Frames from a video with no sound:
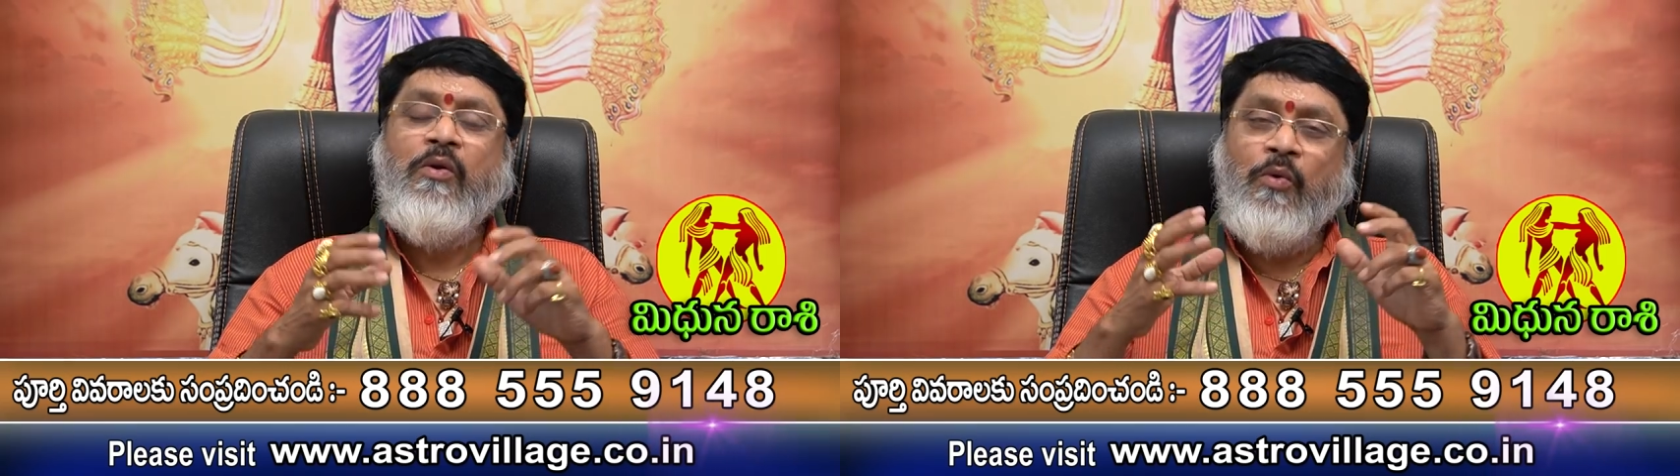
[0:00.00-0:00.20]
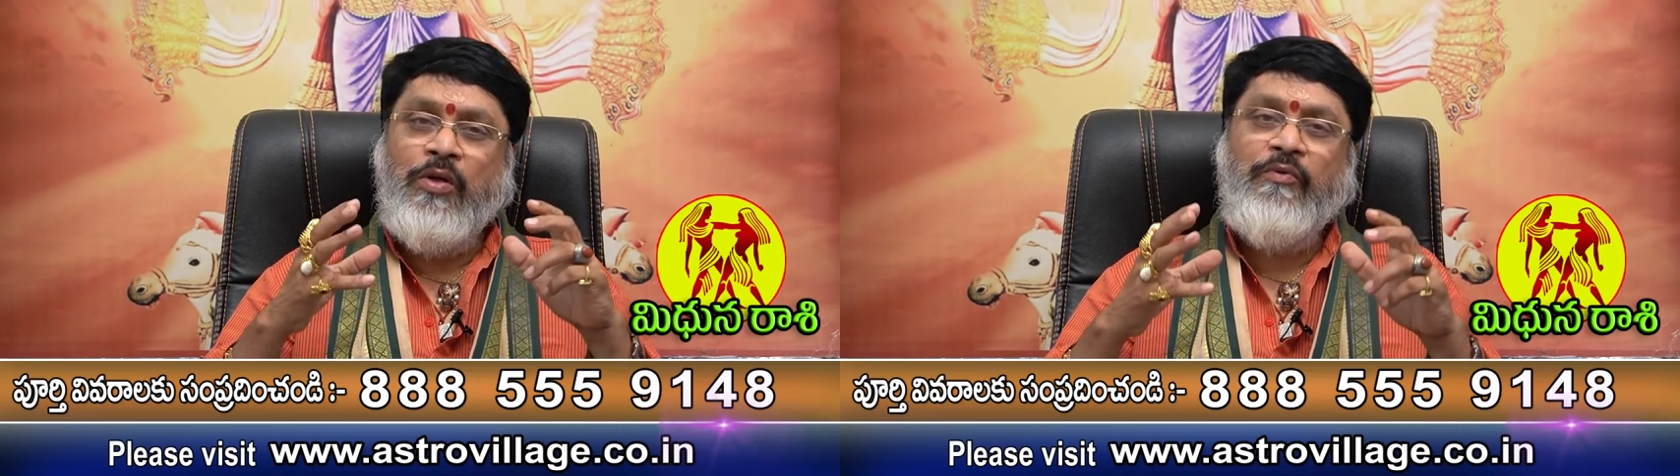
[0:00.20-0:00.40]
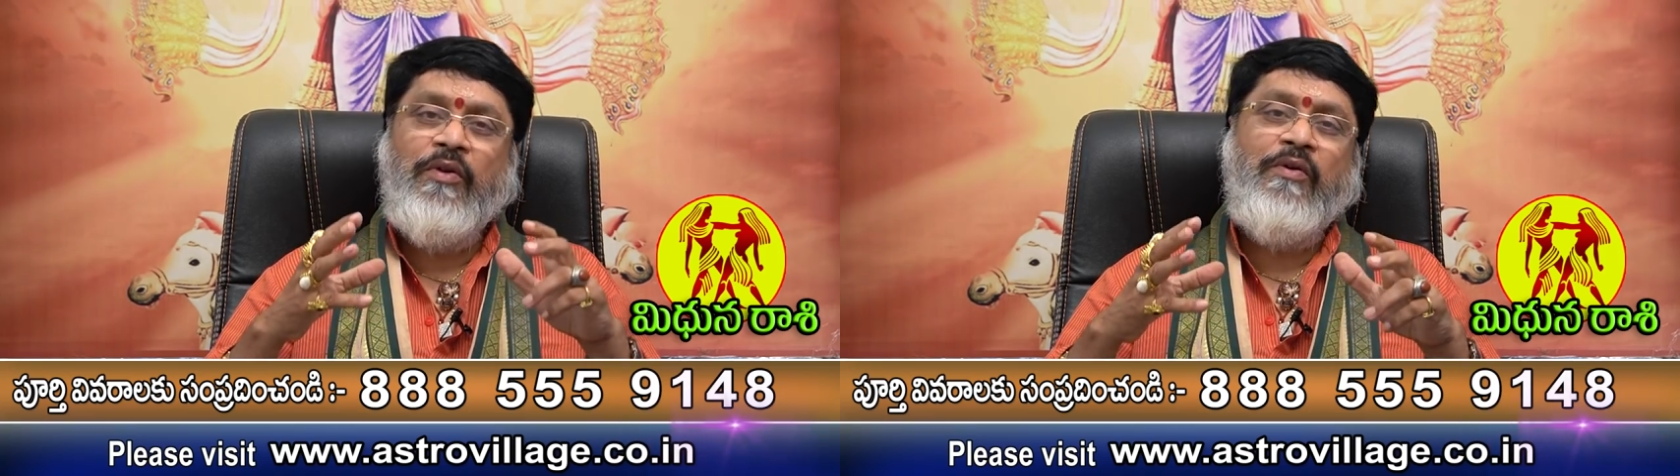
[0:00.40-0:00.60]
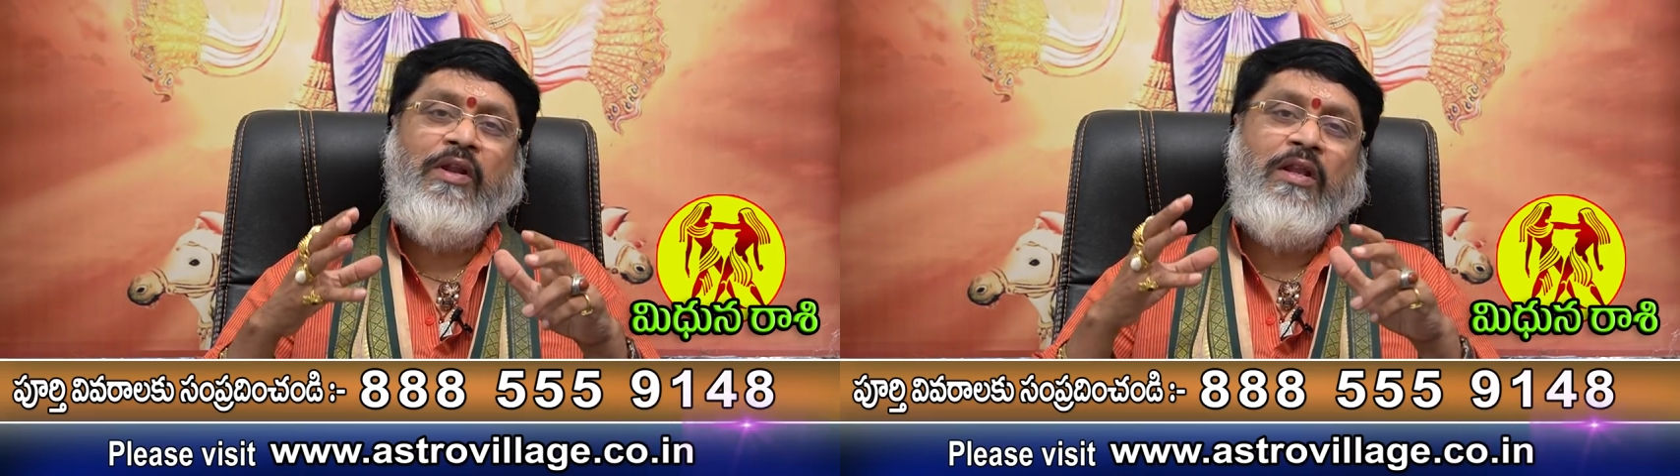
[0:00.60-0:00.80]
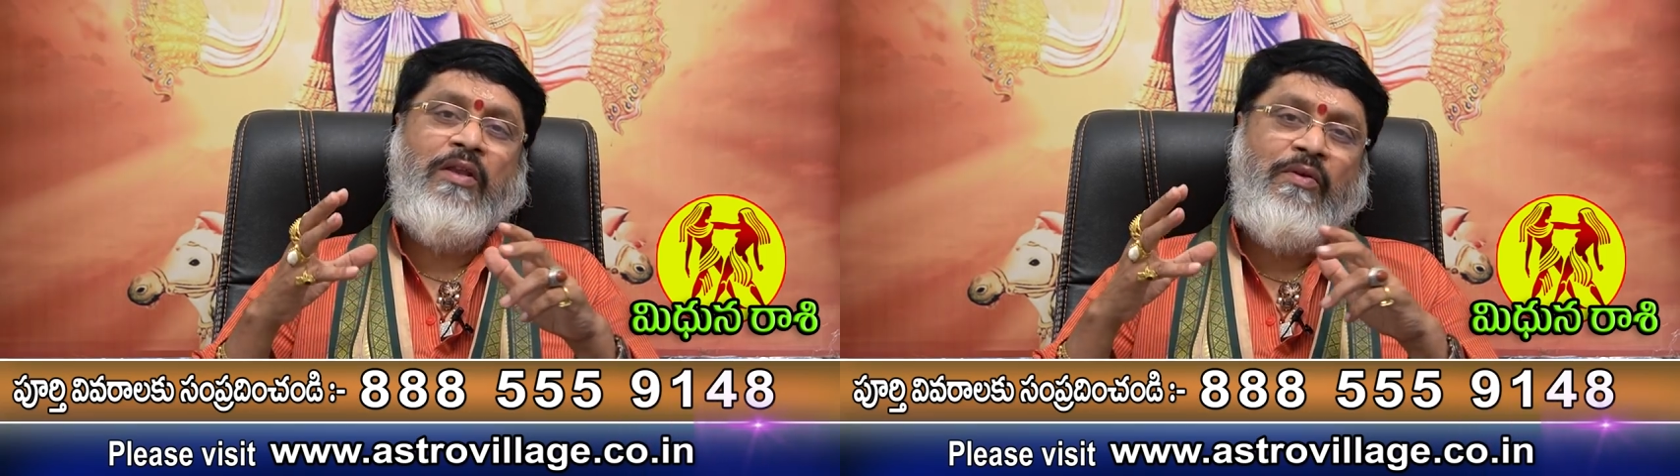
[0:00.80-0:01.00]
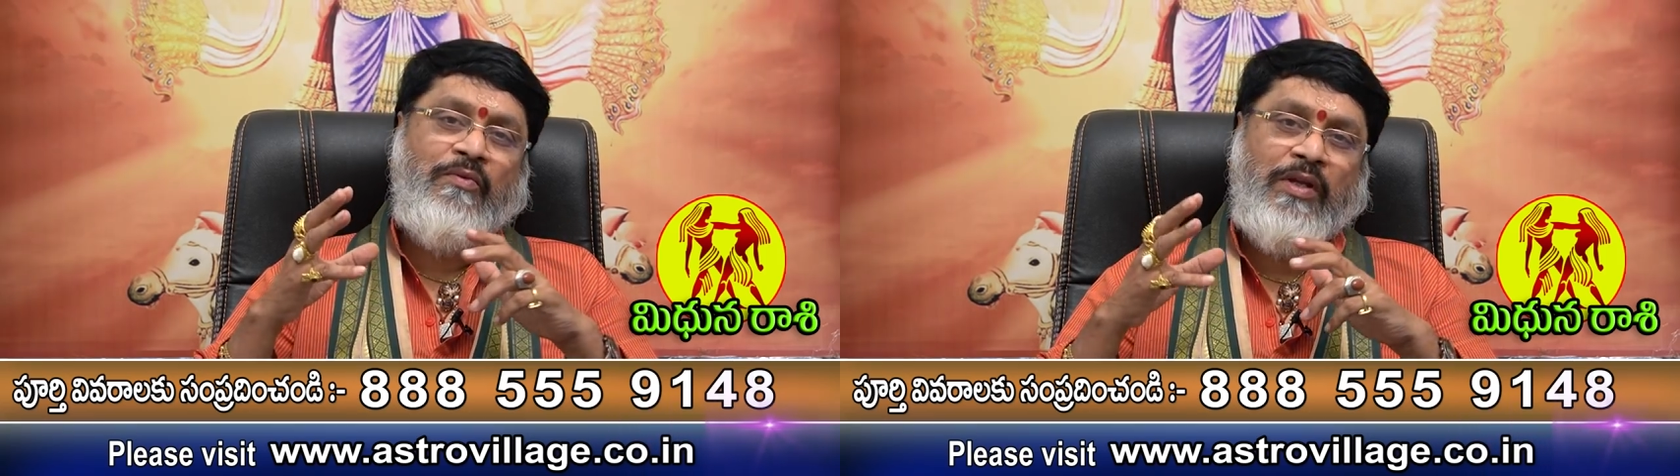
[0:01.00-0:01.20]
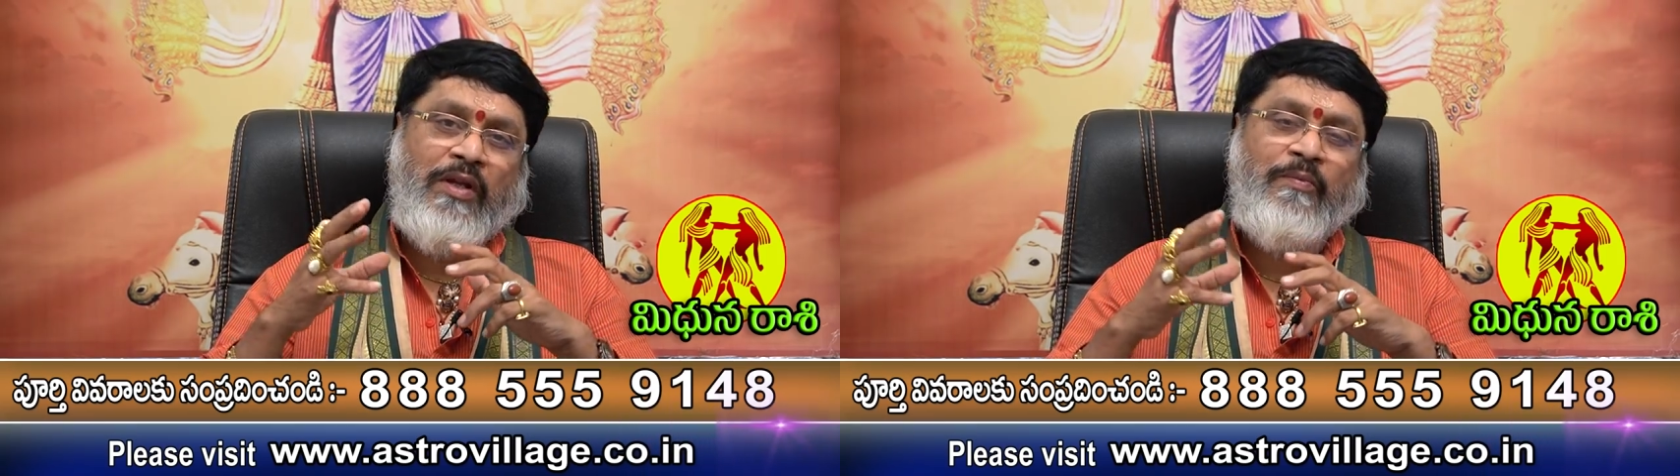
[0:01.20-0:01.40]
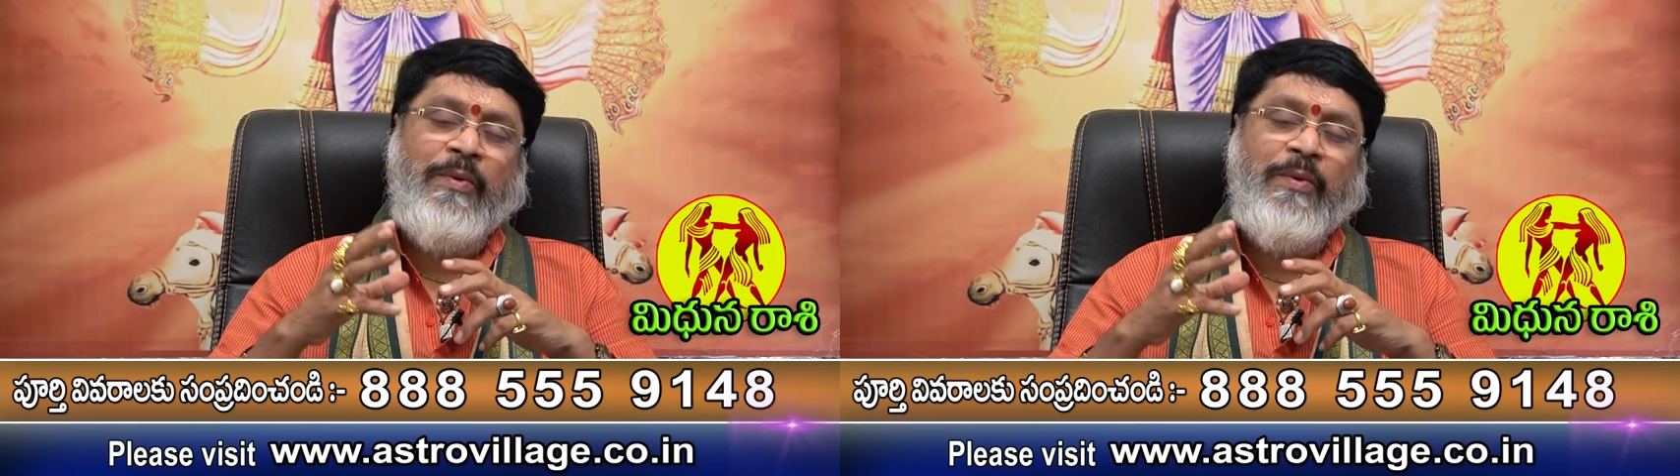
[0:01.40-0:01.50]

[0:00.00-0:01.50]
కోర్టు వ్యవహారాలు ఏమైనా ఉంటే అది